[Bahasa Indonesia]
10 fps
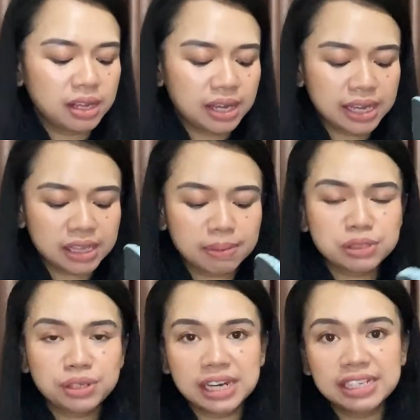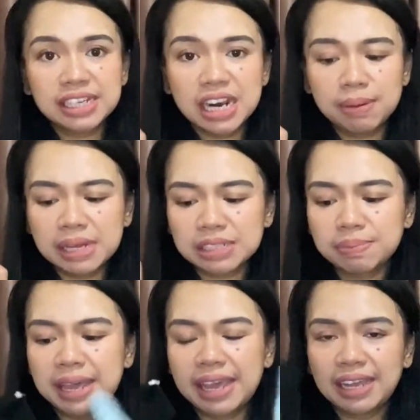kita masukin aja dalam dust
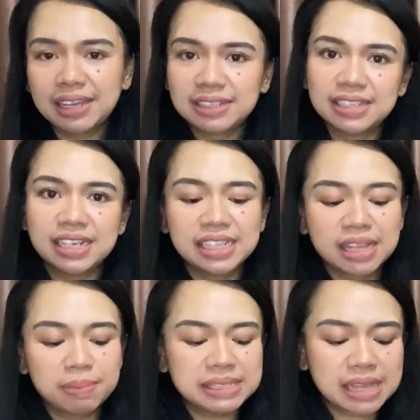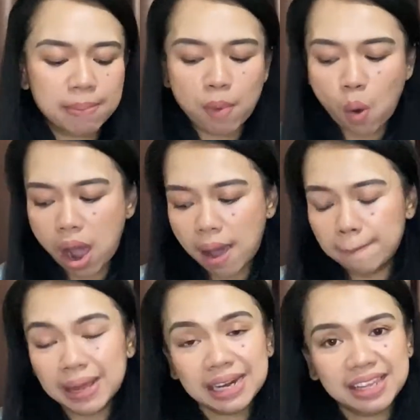bag jadi kita bisa bawa
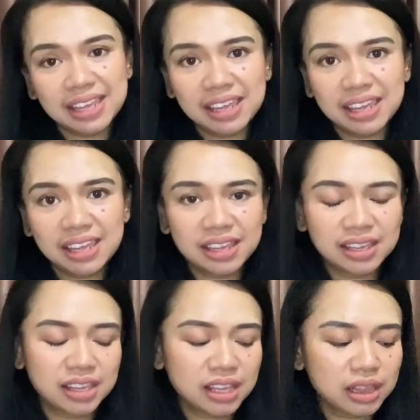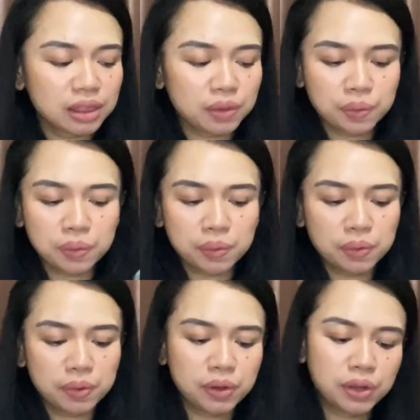pergi tuh
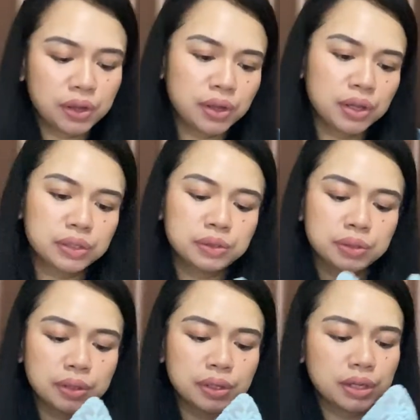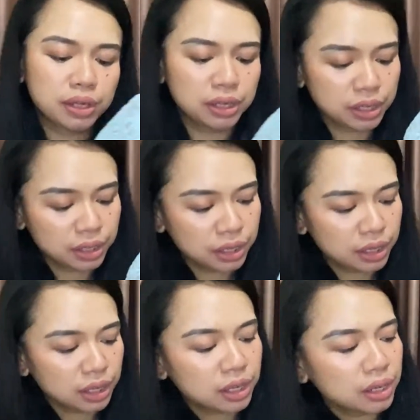tuh
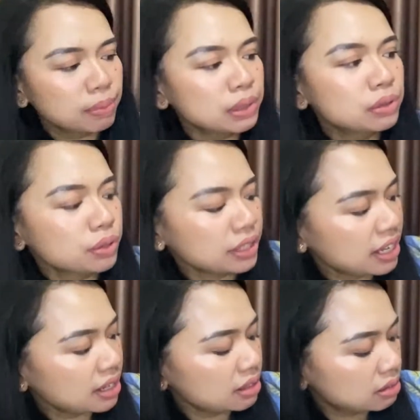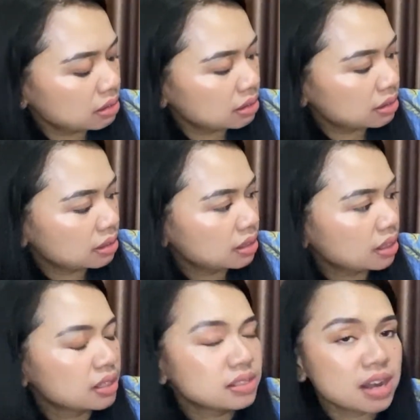bentuknya
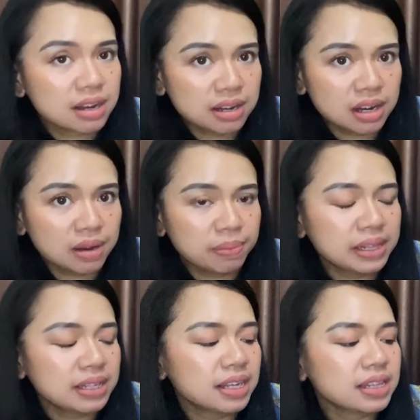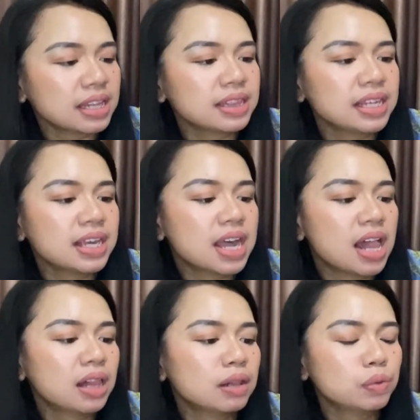cakep nanti kita
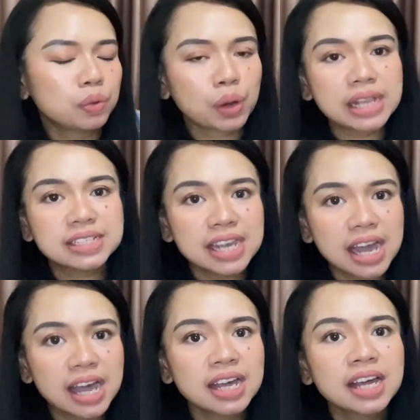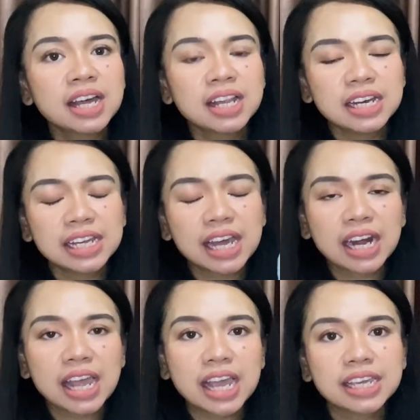tinggal ukur aja lingkar
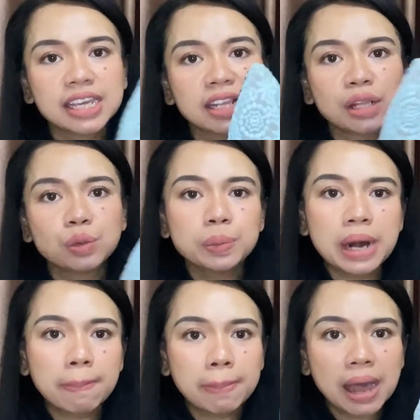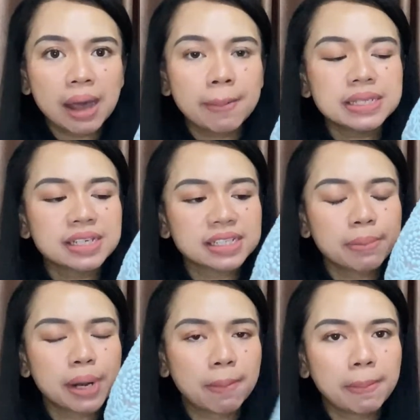kaki kita tuh berapa panjangnya
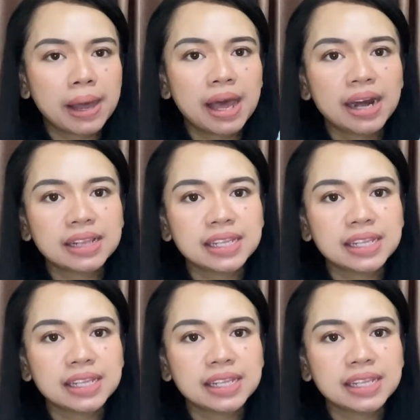berapa nanti